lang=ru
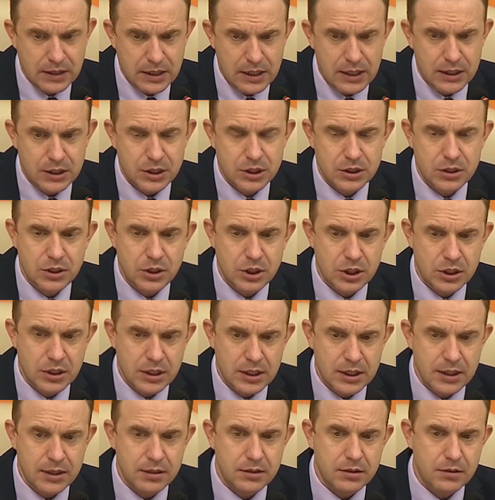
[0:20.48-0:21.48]
клещ
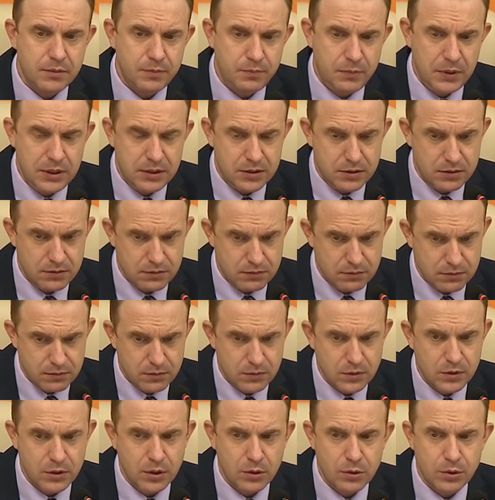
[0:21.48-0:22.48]
начинает пить
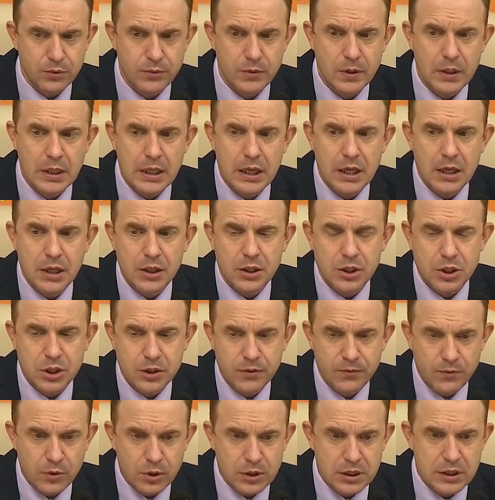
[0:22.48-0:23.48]
кровь
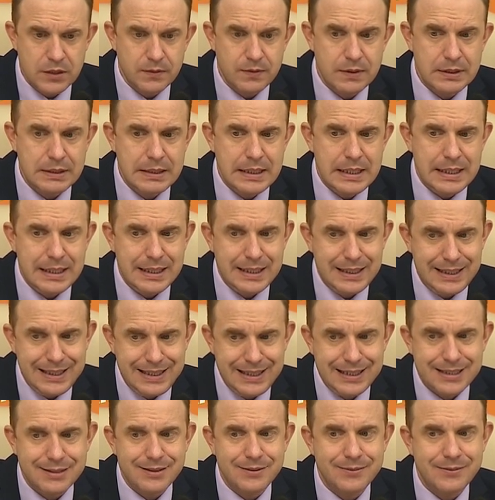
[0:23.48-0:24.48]
животного,
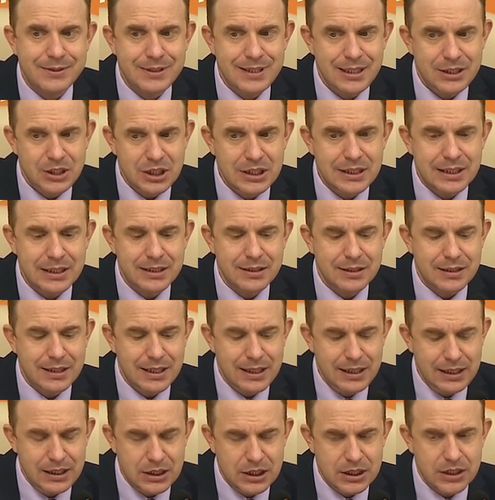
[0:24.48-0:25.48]
и в значительных
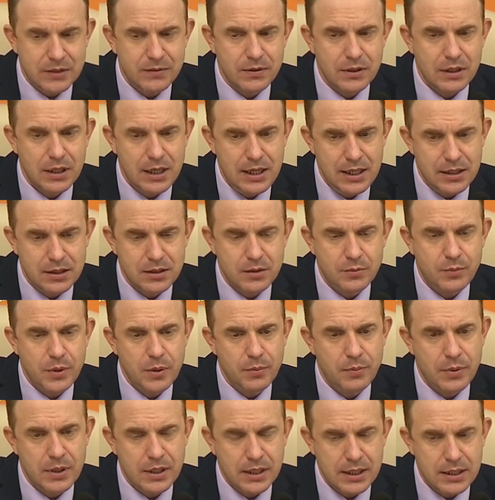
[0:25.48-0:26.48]
количествах этот
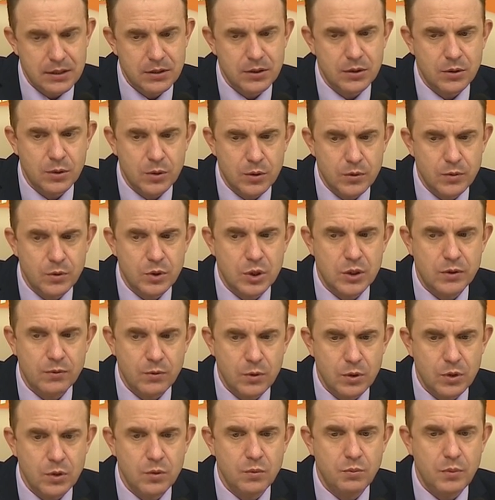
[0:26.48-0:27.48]
препарат с кровью
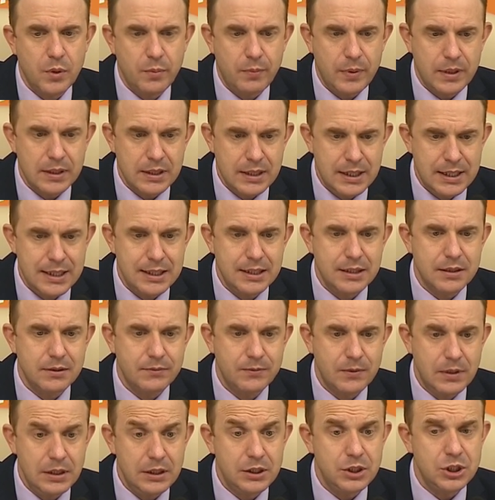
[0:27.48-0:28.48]
животного попадает
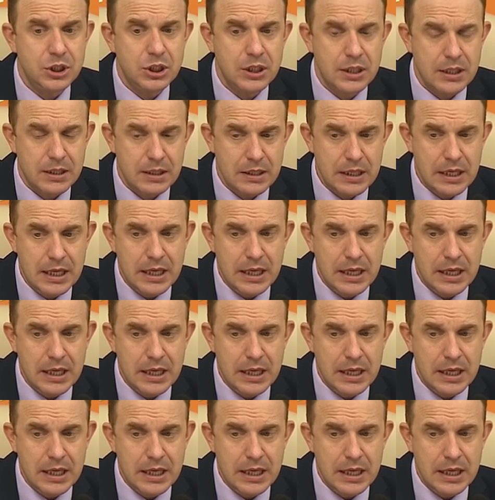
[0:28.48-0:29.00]
в клеща.